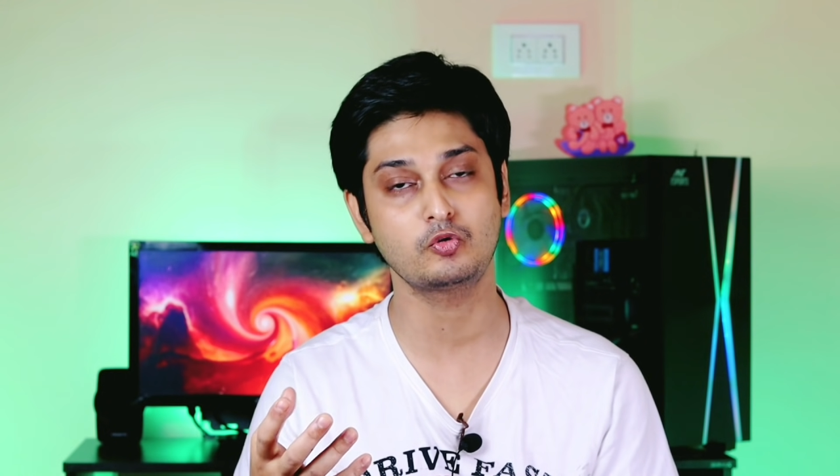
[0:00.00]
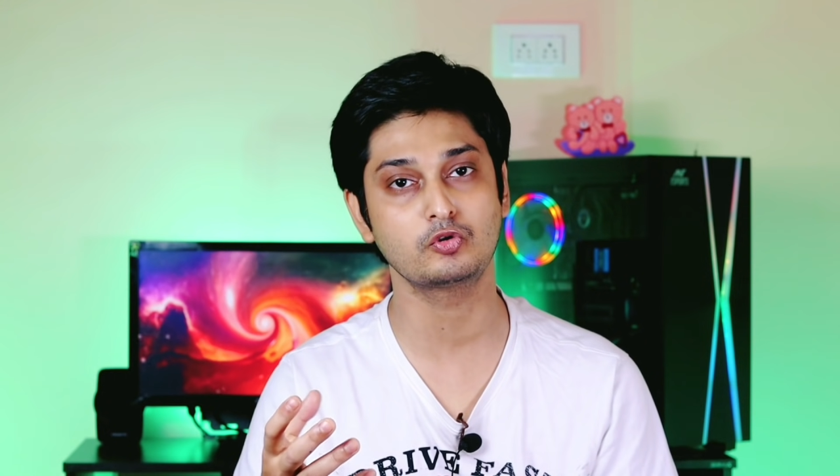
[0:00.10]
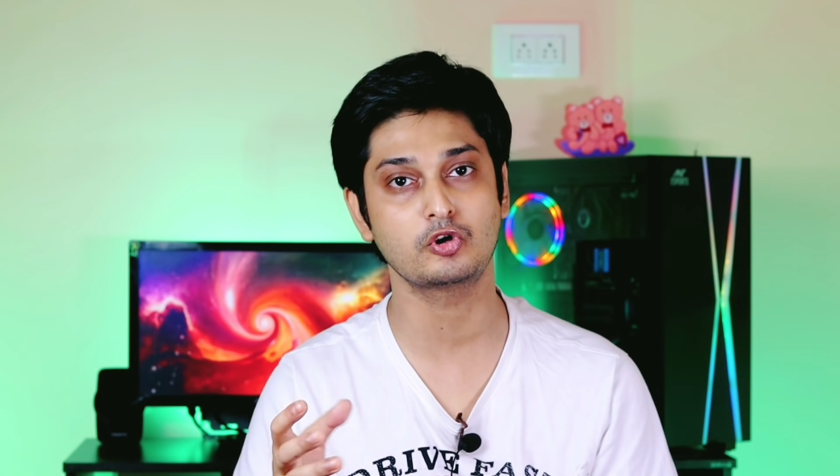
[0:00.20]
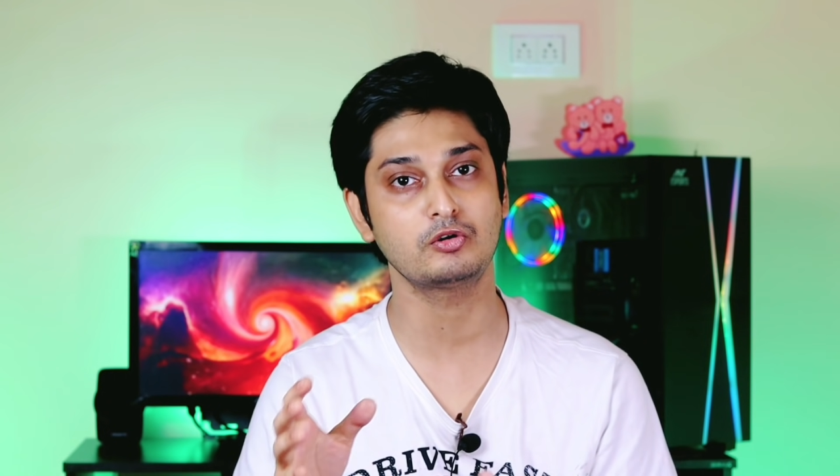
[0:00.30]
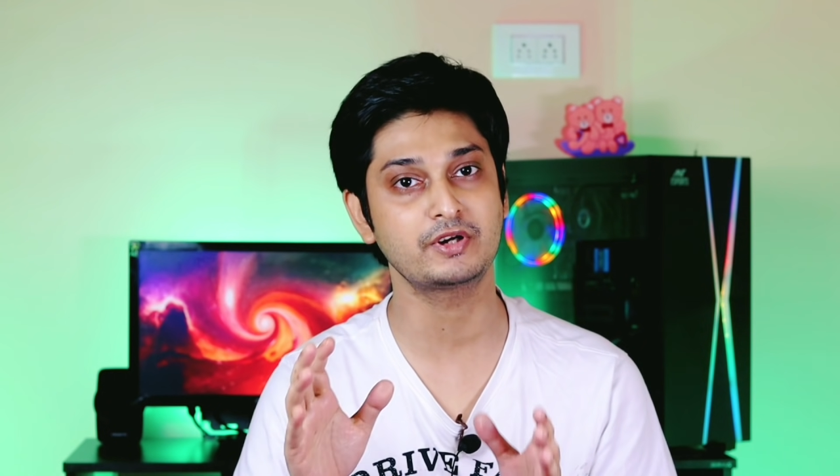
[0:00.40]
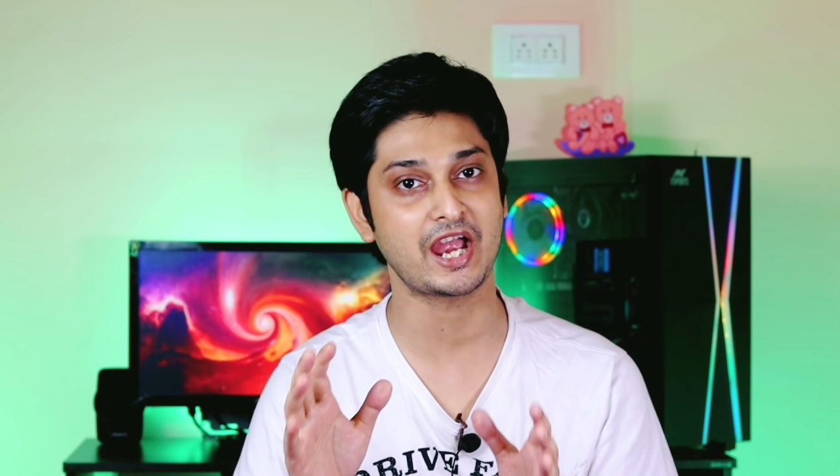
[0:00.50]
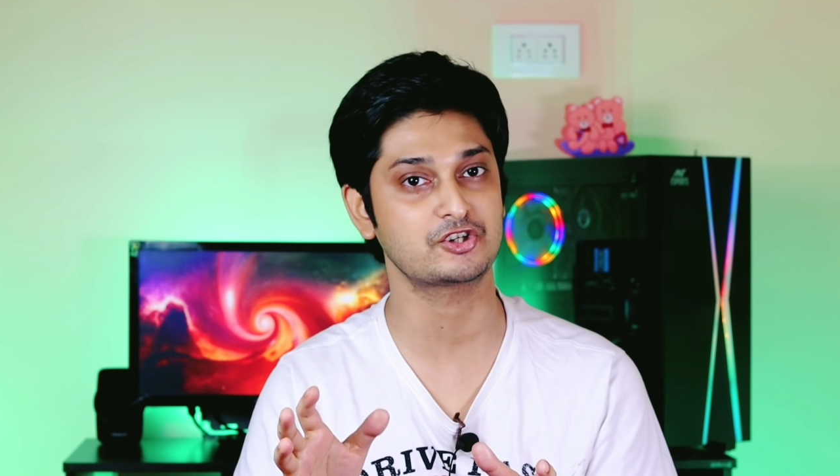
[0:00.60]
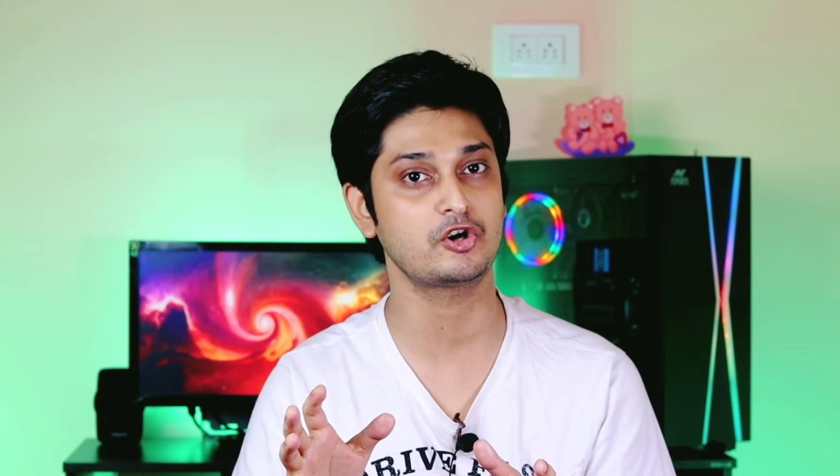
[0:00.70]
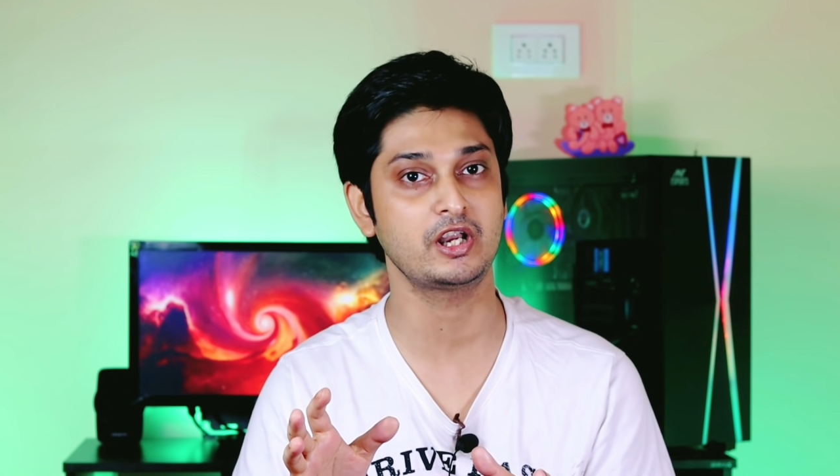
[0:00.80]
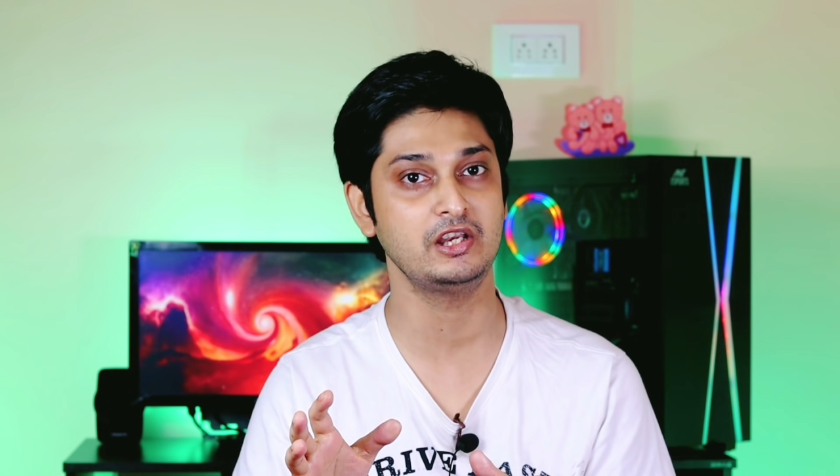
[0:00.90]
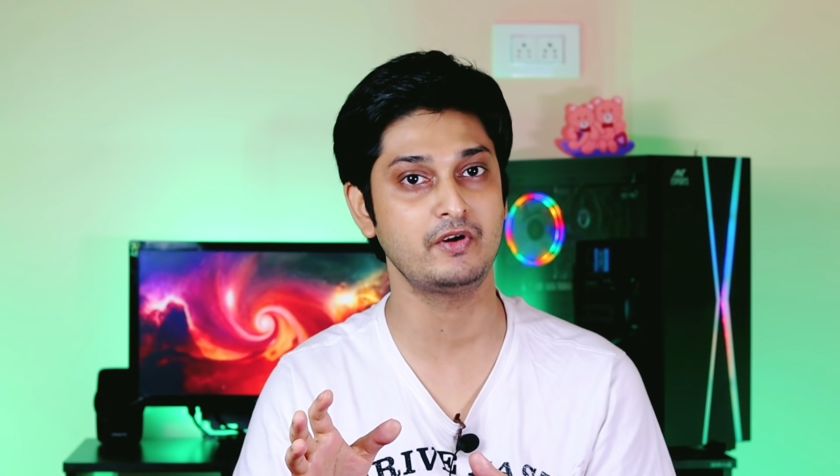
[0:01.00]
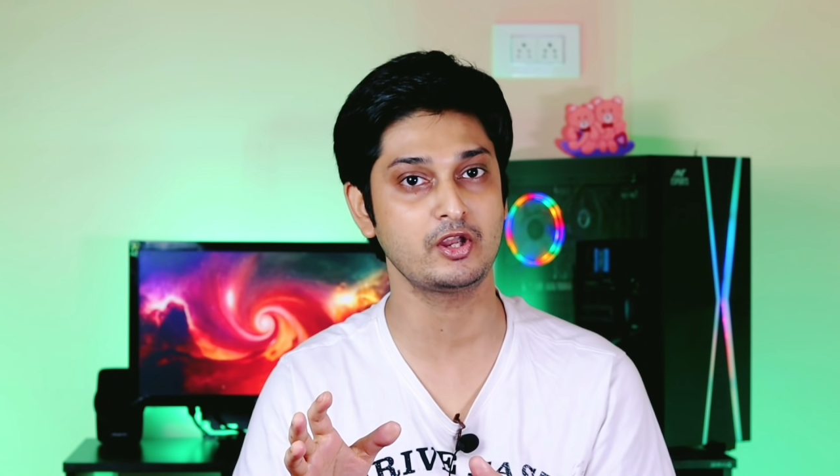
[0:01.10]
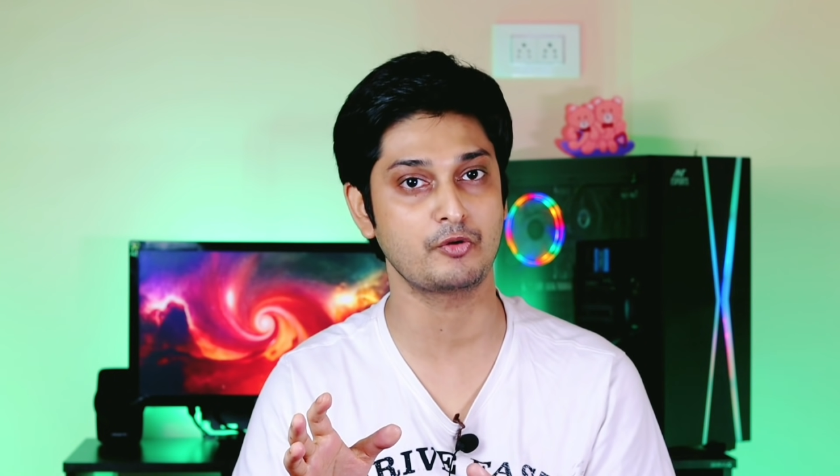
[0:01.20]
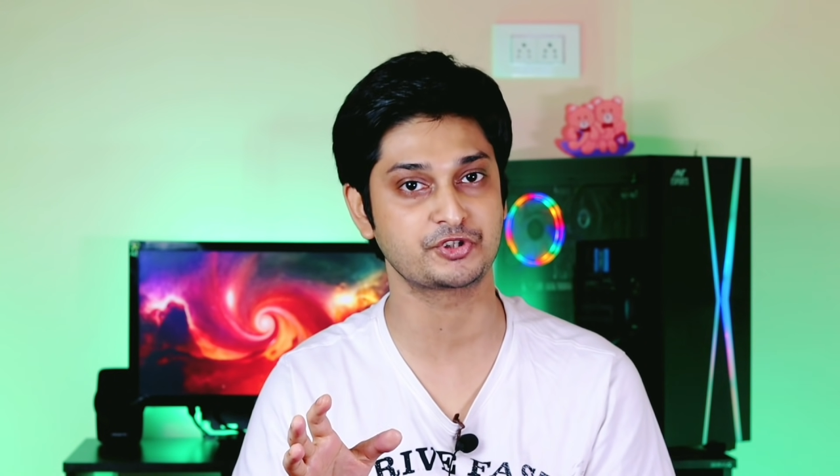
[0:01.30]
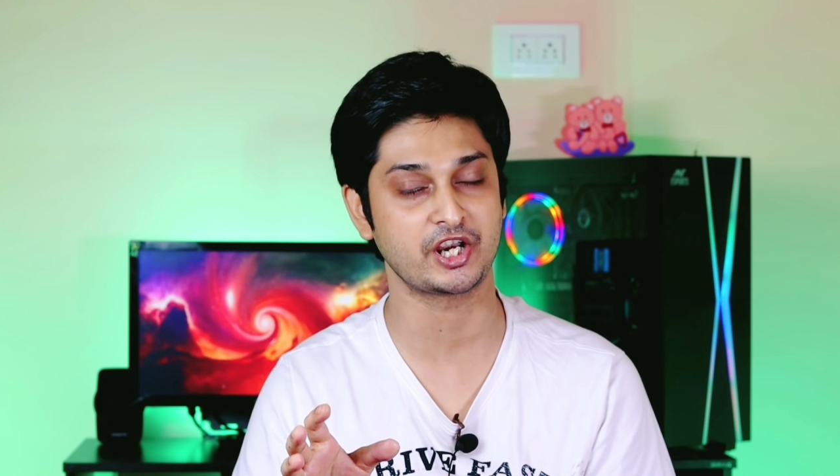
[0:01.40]
কিন্তু কোনো রকম ক্যাশ অন
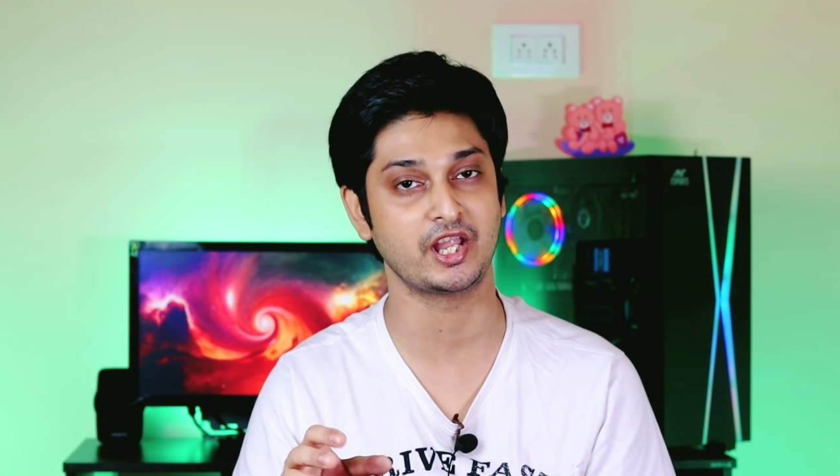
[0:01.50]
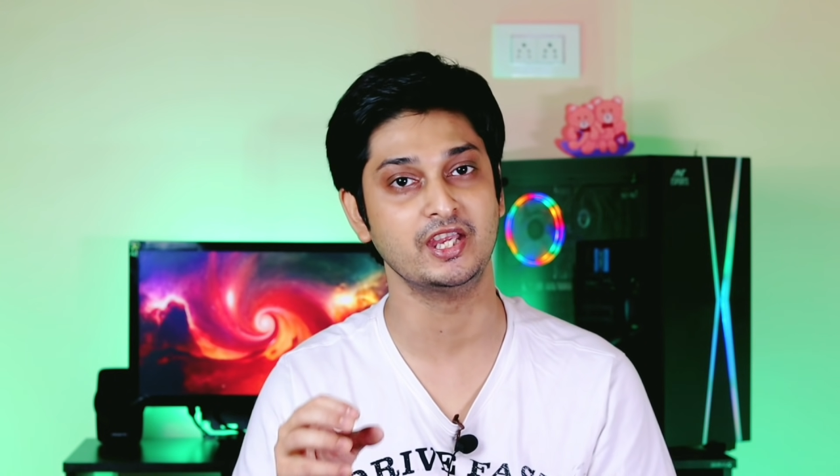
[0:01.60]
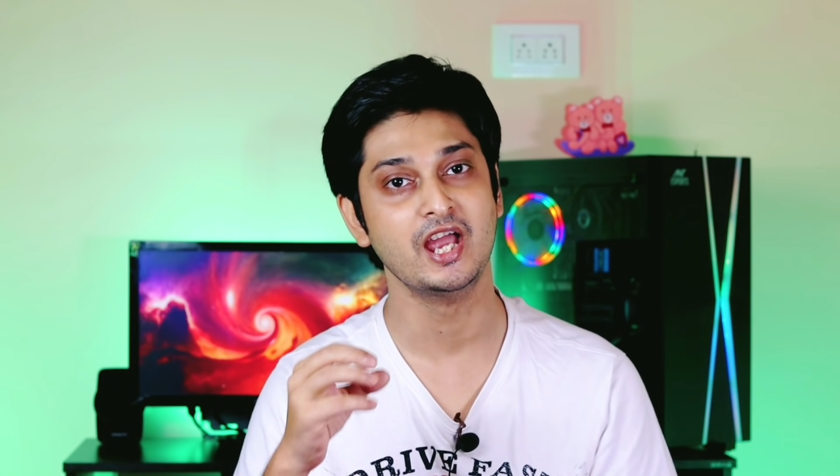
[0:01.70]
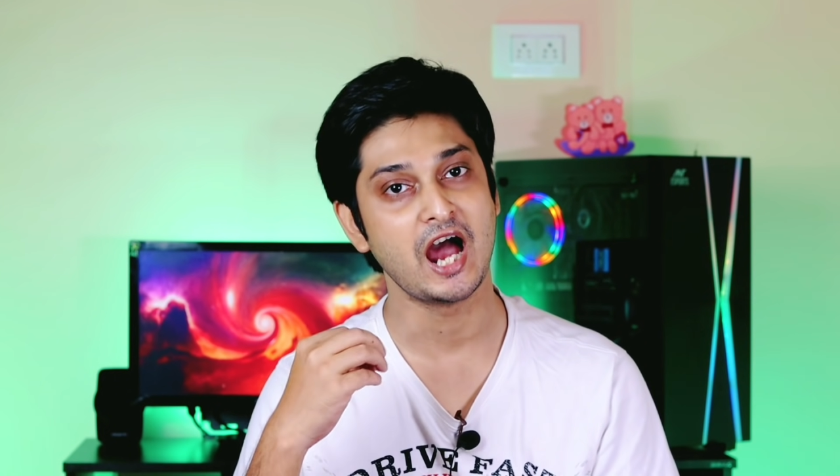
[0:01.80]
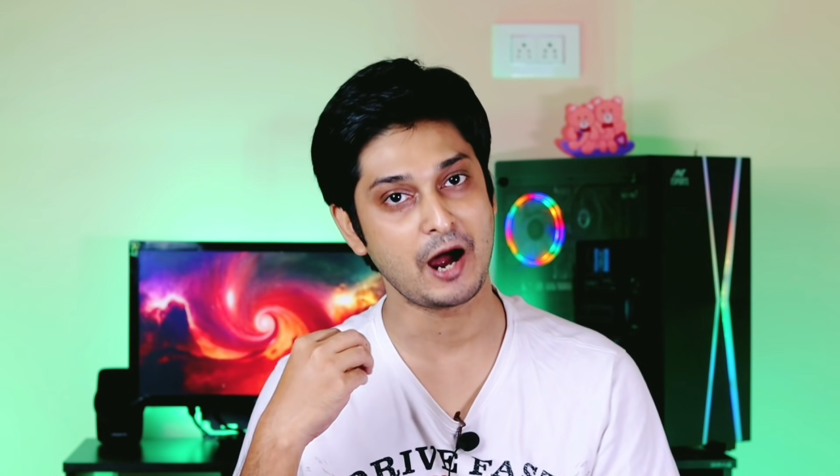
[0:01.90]
ডেলিভারি অপশান নেই